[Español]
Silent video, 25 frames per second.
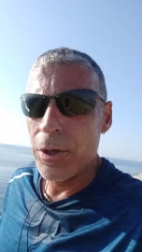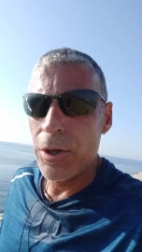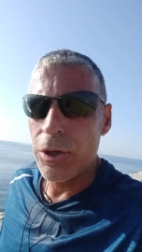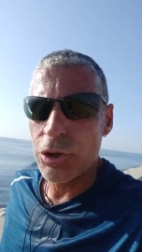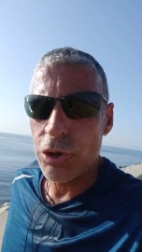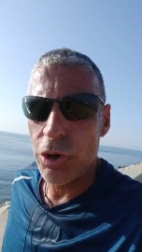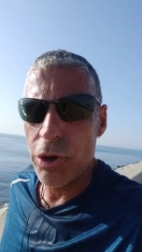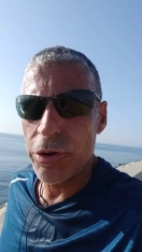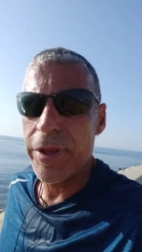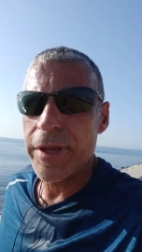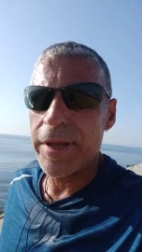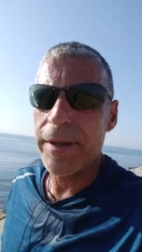
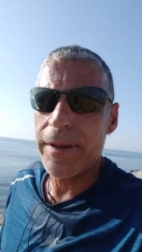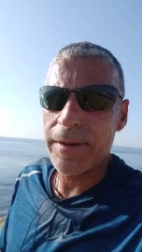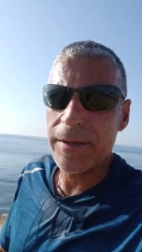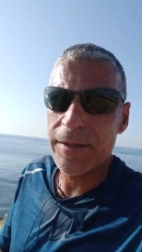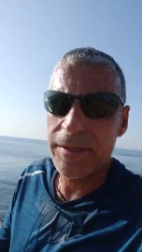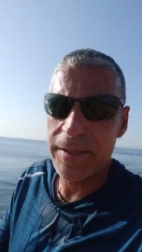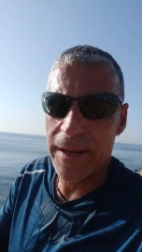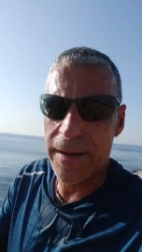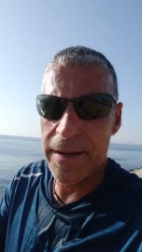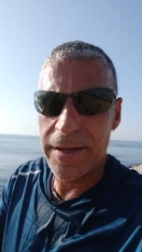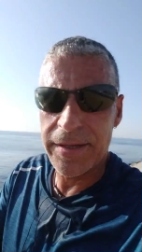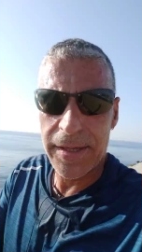solo
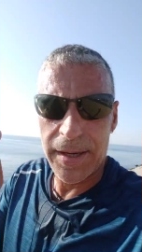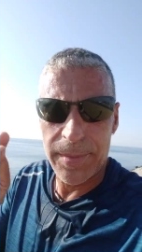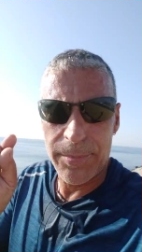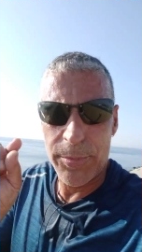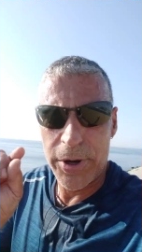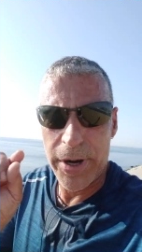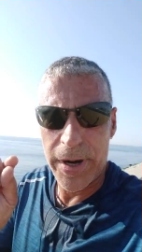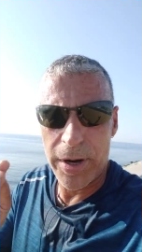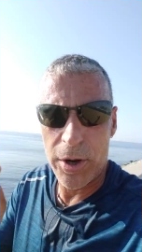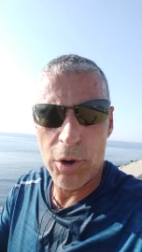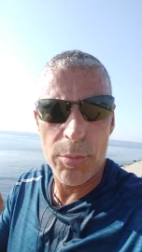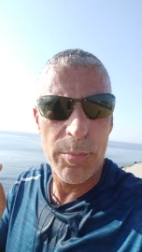tenéis que
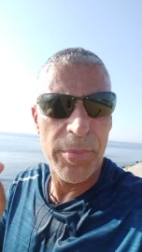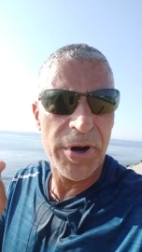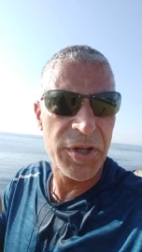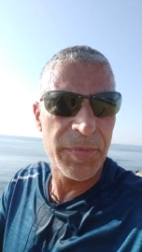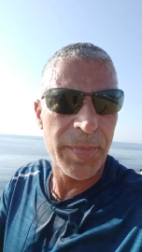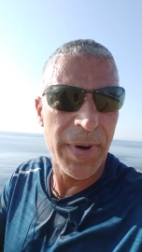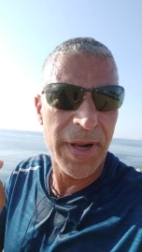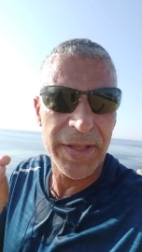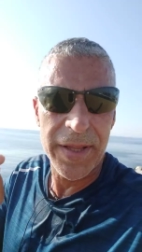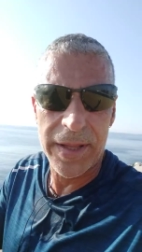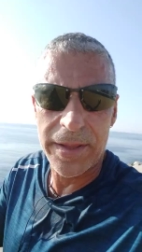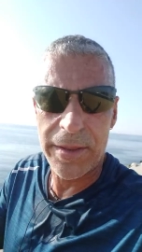poner hombres
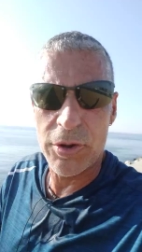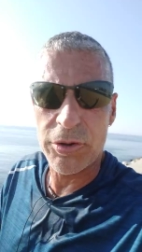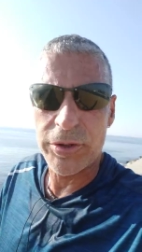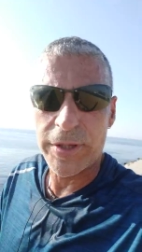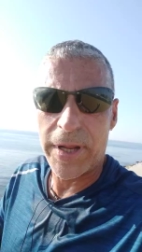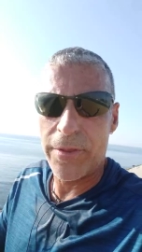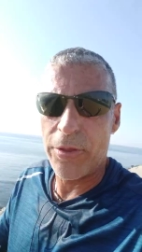matados de